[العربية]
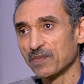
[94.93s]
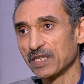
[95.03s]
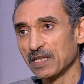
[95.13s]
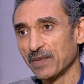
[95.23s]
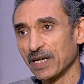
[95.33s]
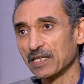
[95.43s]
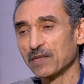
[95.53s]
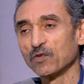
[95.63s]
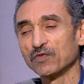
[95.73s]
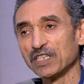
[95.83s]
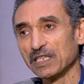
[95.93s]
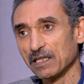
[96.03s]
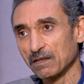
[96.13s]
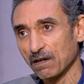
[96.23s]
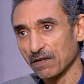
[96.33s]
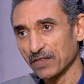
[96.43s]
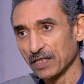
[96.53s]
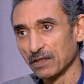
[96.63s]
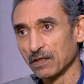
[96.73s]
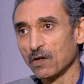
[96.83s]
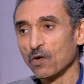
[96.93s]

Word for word: بين البلدين مفيد للطرفين